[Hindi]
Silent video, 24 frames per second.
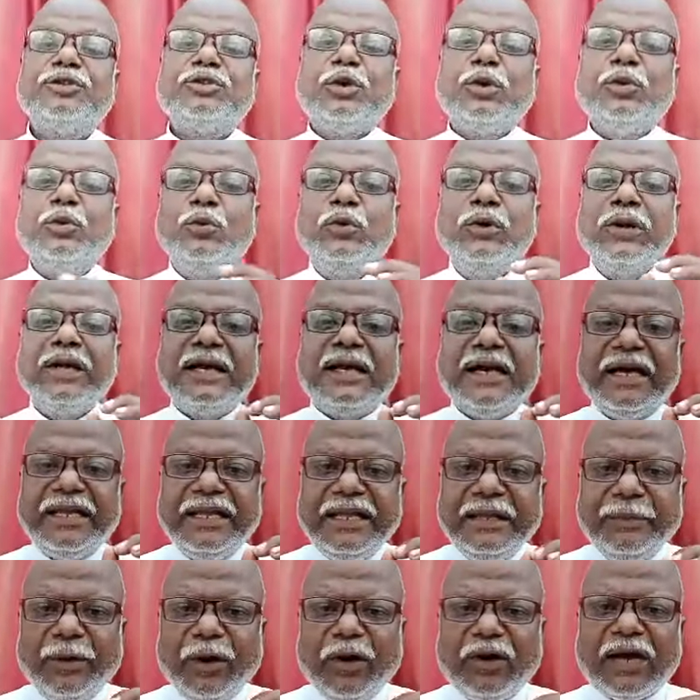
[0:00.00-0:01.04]
तो उन
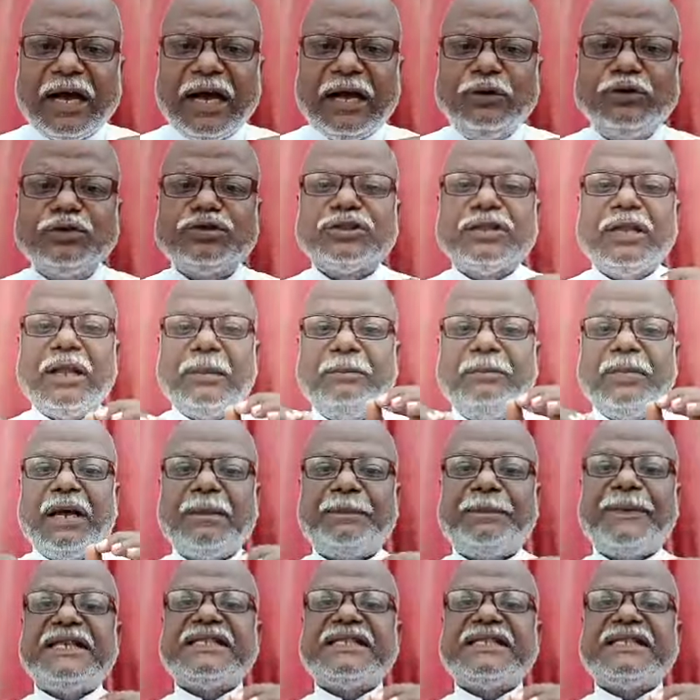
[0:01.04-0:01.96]
गरीबों का उस नंबर